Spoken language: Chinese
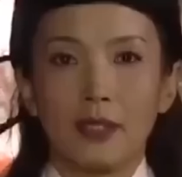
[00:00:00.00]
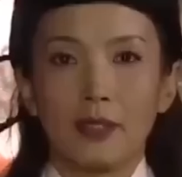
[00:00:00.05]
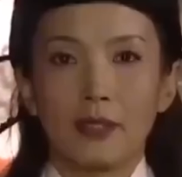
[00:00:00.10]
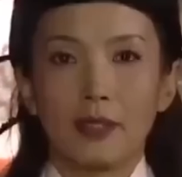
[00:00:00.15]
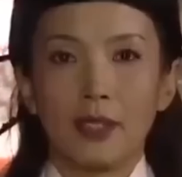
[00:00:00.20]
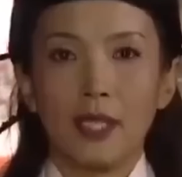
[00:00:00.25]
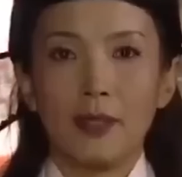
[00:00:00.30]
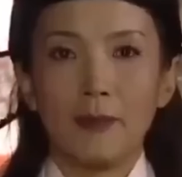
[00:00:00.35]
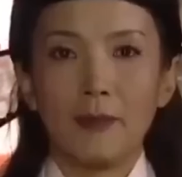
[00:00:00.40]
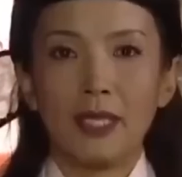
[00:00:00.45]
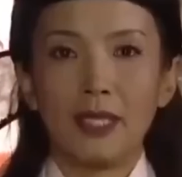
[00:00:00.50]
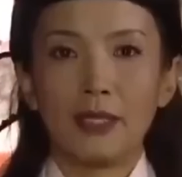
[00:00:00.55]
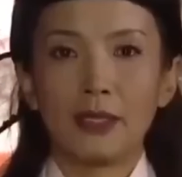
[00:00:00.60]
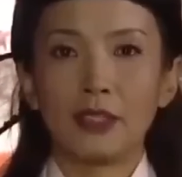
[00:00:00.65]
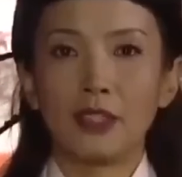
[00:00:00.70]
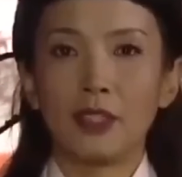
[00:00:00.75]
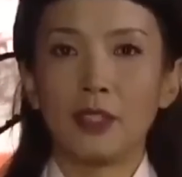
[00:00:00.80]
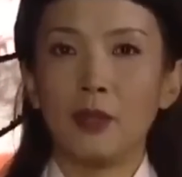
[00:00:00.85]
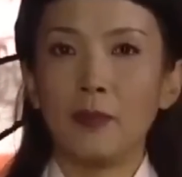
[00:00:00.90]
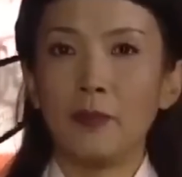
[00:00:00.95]
他们去
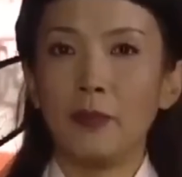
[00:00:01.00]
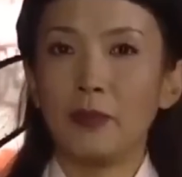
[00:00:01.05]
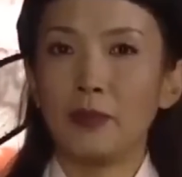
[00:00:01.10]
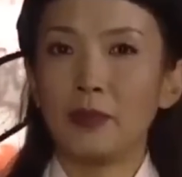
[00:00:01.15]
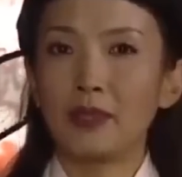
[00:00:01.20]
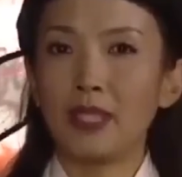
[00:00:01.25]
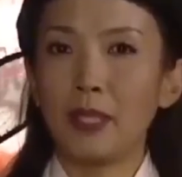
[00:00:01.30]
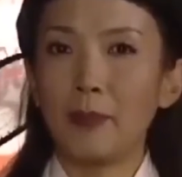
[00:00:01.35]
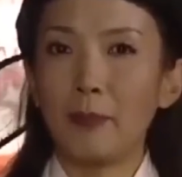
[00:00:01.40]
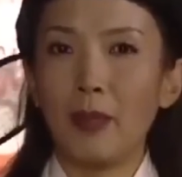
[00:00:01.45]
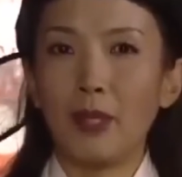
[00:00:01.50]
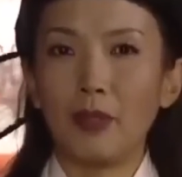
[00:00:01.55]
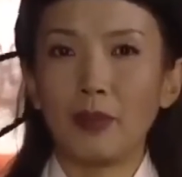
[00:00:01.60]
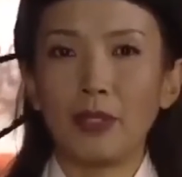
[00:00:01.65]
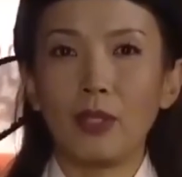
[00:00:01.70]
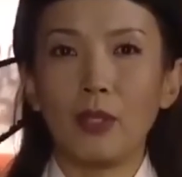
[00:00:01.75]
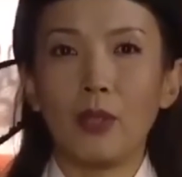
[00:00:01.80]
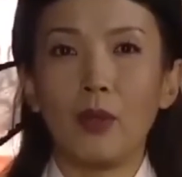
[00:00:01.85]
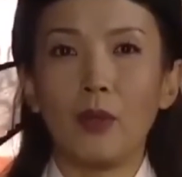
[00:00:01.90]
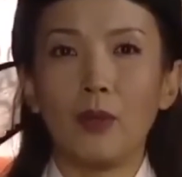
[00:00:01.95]
求菩萨
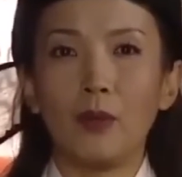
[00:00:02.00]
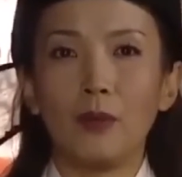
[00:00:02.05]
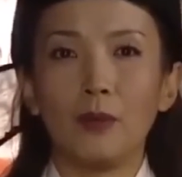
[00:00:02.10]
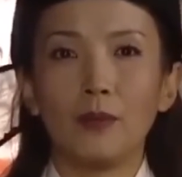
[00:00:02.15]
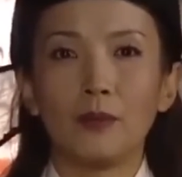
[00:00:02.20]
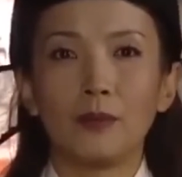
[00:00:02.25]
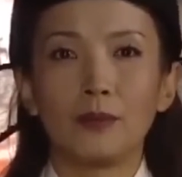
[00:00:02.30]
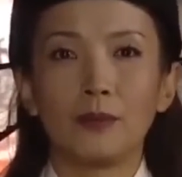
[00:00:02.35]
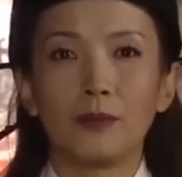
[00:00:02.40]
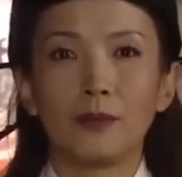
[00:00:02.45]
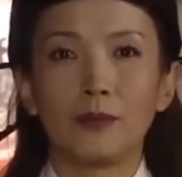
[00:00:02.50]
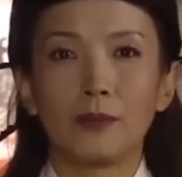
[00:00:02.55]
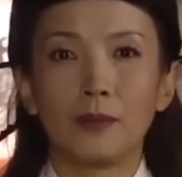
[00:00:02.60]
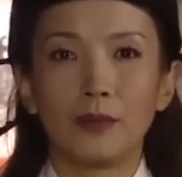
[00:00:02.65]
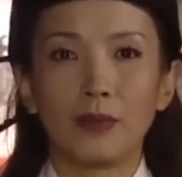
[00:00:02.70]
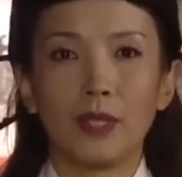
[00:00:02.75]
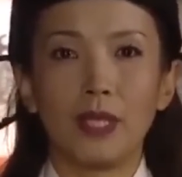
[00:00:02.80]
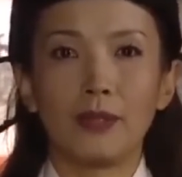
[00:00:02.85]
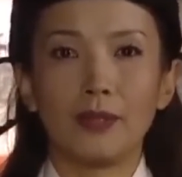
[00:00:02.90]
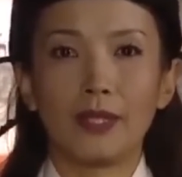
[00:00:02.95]
保佑，
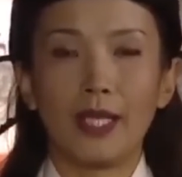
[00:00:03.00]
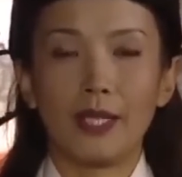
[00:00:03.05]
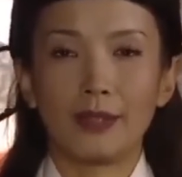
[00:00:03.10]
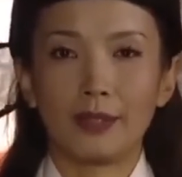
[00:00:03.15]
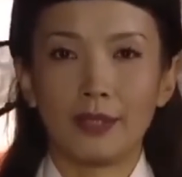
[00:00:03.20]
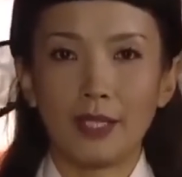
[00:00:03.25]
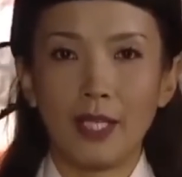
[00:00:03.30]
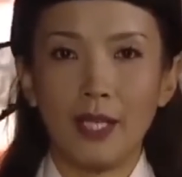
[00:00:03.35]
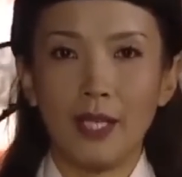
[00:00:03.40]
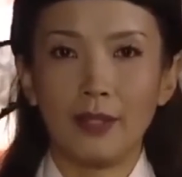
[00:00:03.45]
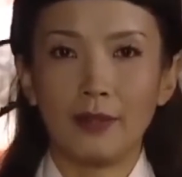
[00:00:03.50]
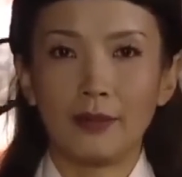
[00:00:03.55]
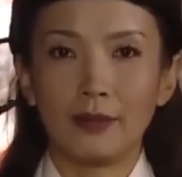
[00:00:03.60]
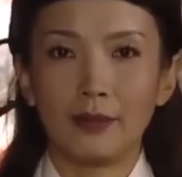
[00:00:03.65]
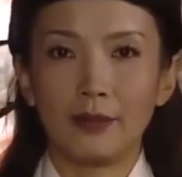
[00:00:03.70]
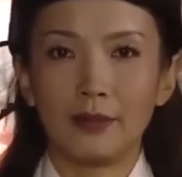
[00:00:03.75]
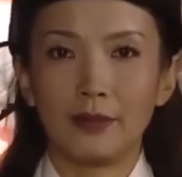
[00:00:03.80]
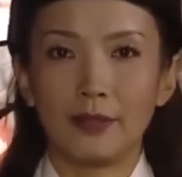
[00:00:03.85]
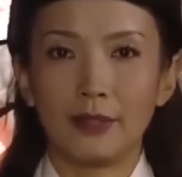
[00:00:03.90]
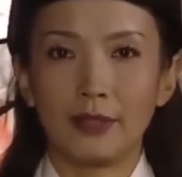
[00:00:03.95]
不要打仗，
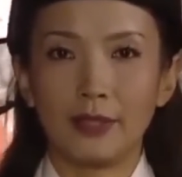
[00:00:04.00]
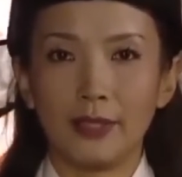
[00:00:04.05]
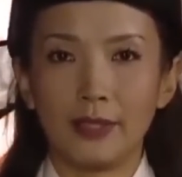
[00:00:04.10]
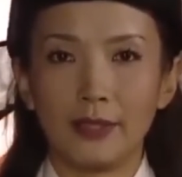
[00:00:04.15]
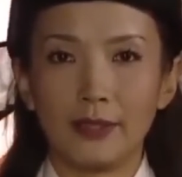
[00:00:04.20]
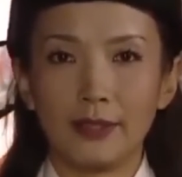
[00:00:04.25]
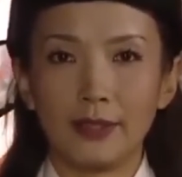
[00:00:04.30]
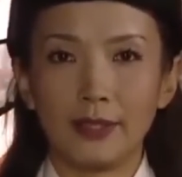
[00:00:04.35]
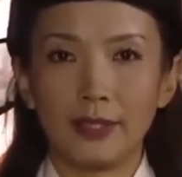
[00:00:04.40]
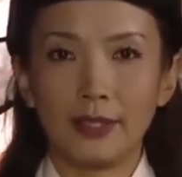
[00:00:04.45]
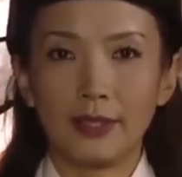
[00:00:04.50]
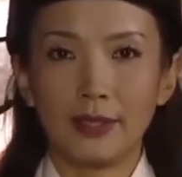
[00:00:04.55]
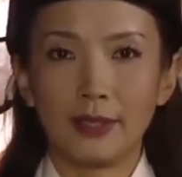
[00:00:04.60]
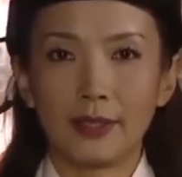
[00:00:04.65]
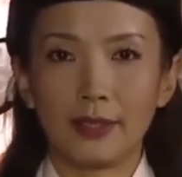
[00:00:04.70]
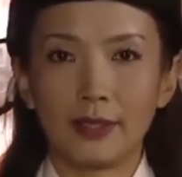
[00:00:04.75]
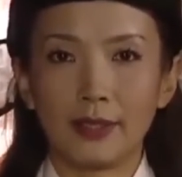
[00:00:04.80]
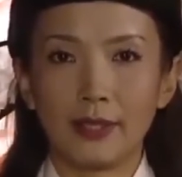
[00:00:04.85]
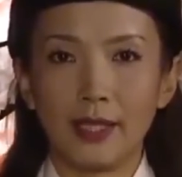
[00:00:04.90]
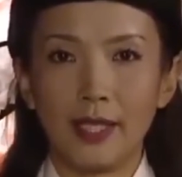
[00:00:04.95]
人
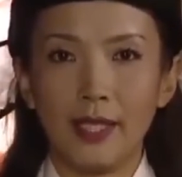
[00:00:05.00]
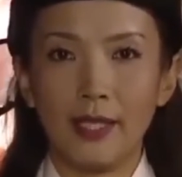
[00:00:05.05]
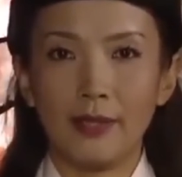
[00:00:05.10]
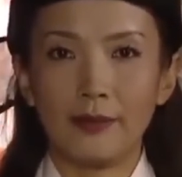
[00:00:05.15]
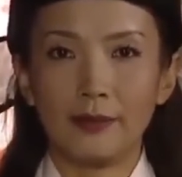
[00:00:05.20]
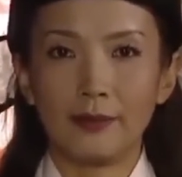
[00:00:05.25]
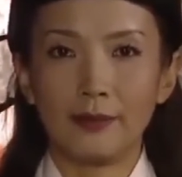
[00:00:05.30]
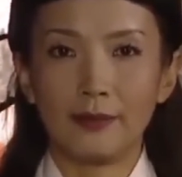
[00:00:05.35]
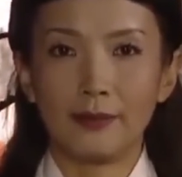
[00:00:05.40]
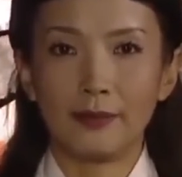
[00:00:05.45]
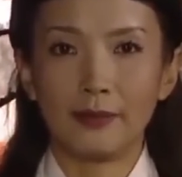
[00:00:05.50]
心思安，